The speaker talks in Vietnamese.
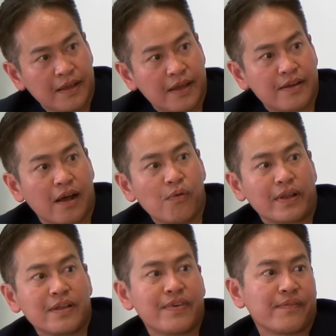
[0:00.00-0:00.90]
khi trở
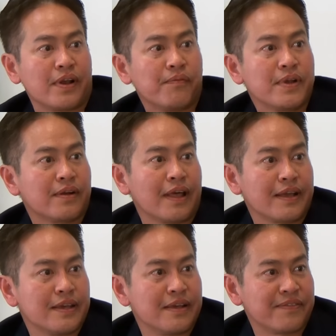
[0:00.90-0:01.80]
qua tiếng việt mình không biết nó là
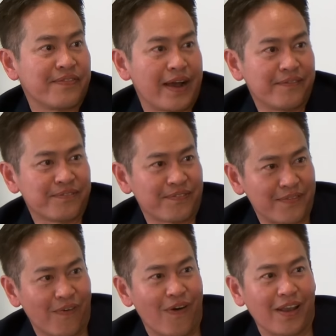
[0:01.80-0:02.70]
cái gì phải
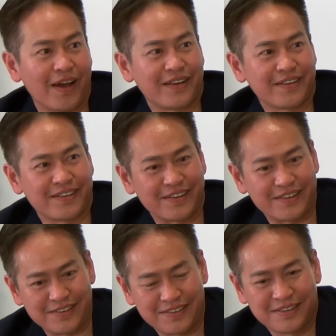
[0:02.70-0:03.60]
phải mò lại
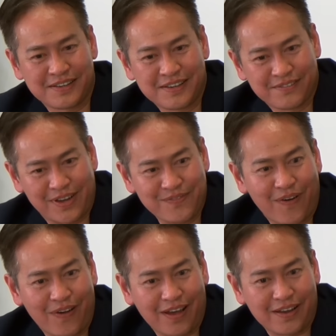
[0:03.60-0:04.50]
thì phải
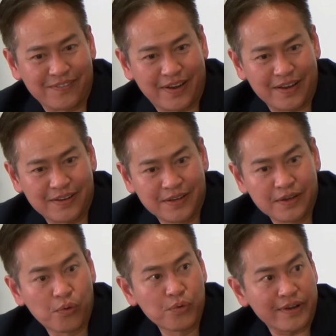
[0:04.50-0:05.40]
mò lại phải
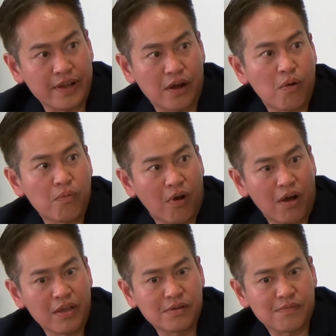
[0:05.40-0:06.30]
nghiên cứu sách vở cũng không
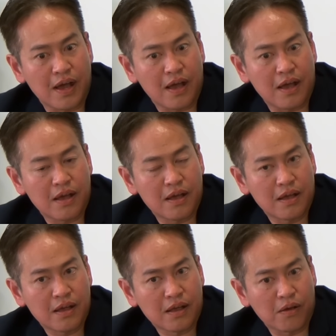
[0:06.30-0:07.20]
có nhưng mà
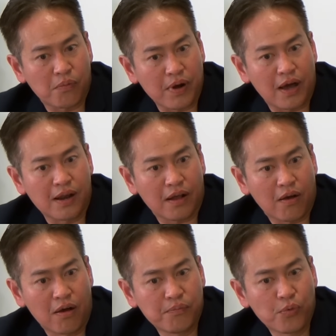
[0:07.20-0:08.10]
cũng đỡ là
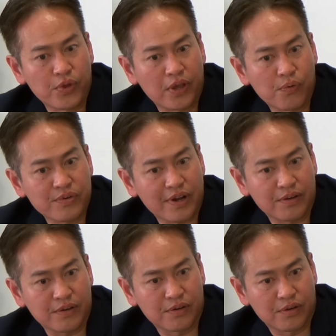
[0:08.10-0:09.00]
có mua những cuốn sách
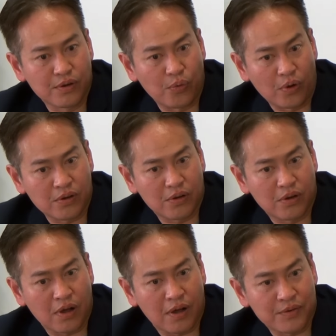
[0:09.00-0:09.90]
luật
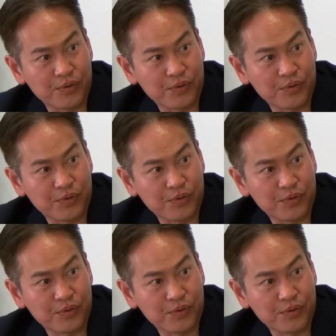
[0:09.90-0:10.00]
ờ,